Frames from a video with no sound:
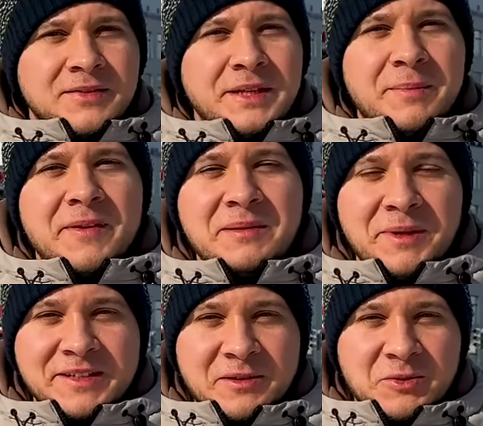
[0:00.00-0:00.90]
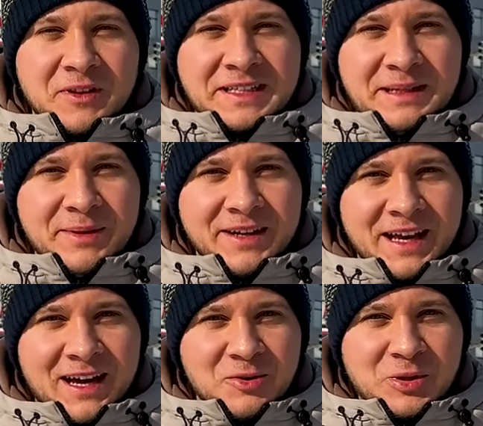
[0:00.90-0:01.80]
Всем привет, меня зовут Владимир,
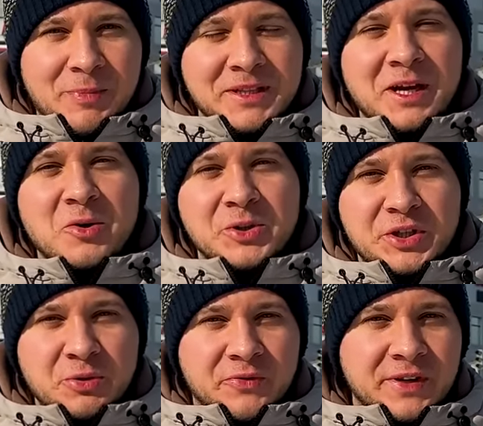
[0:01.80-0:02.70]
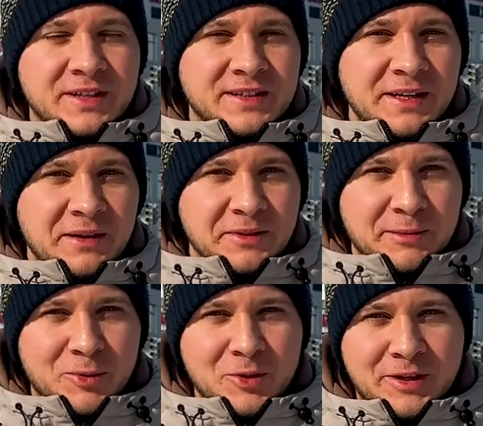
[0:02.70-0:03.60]
я уже полтора года живу в Кыргызстане и в этом
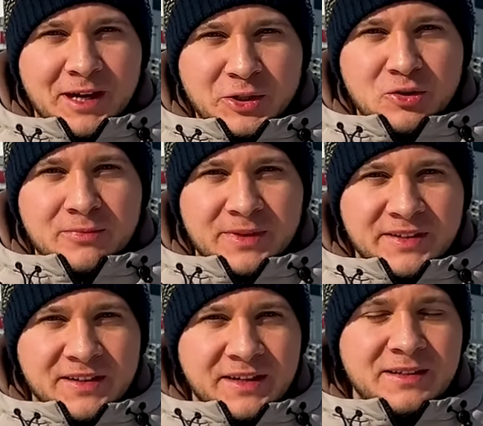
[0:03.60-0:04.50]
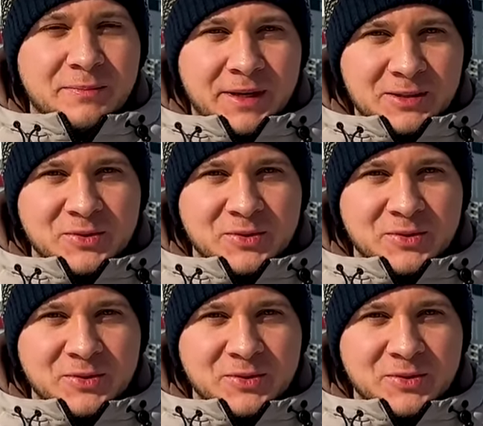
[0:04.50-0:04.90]
ролике хочу вам рассказать про эту